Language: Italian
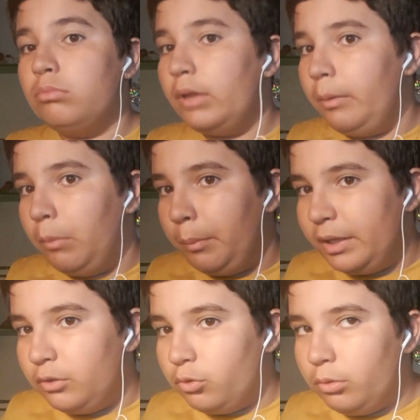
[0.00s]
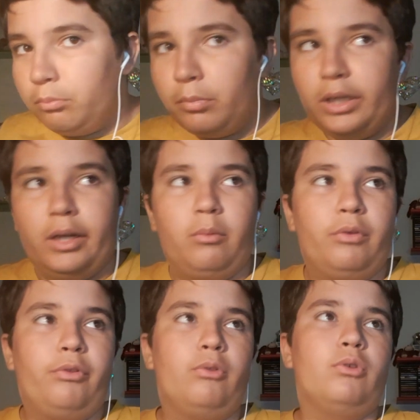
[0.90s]
del momento, perché
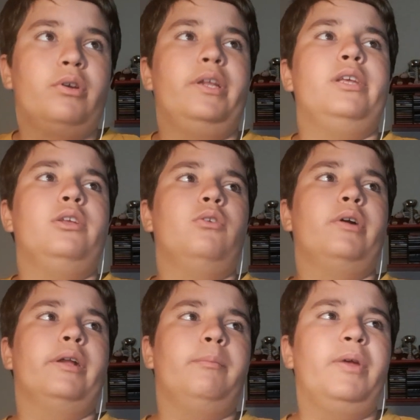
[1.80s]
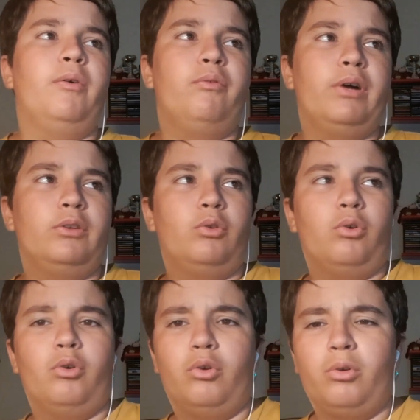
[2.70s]
questo torneino che abbiamo
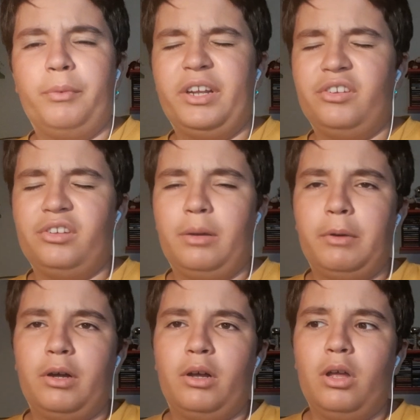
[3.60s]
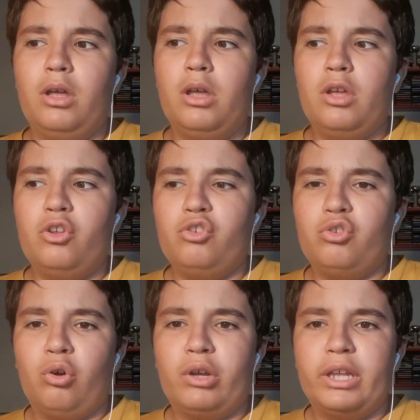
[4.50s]
fatto, come si chiama?
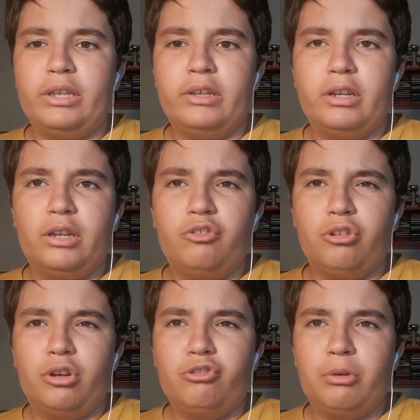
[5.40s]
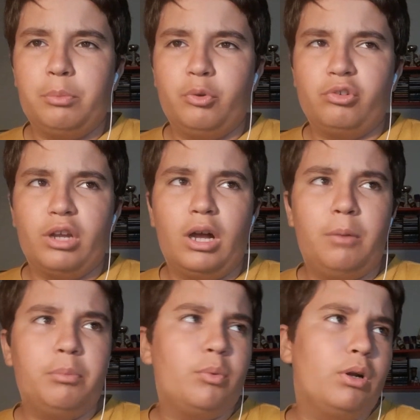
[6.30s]
Soccer International Champions
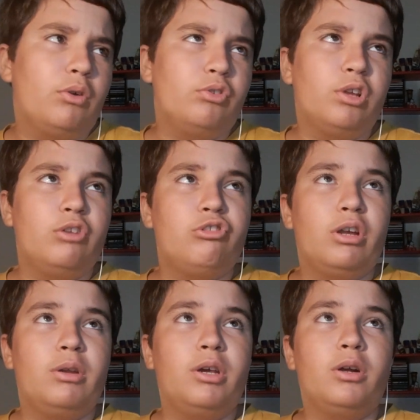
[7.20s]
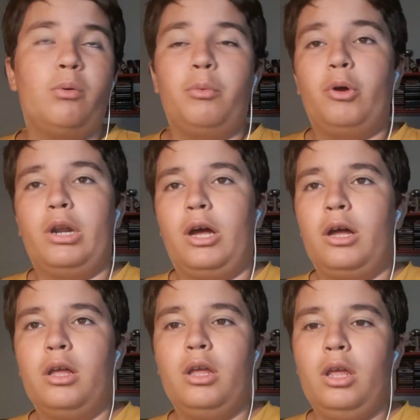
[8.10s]
Cup, qualcosa del genere, comunque
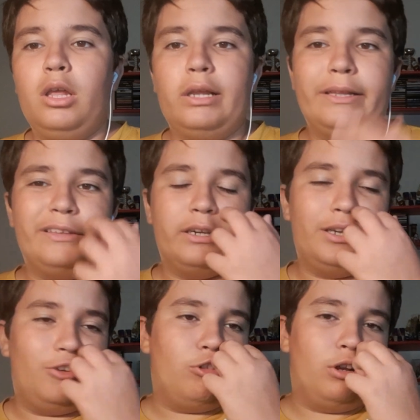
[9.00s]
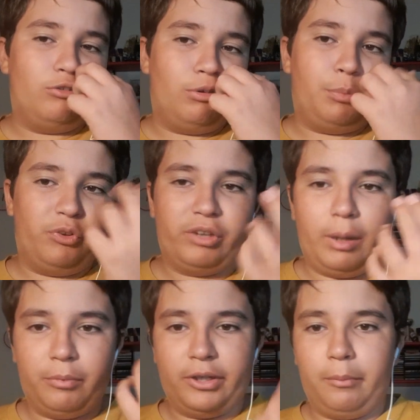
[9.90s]
la International Champions
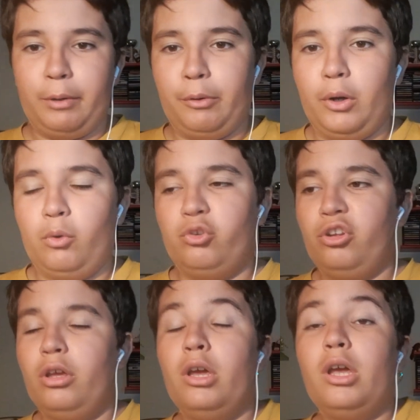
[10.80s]
Cup chiamavano così,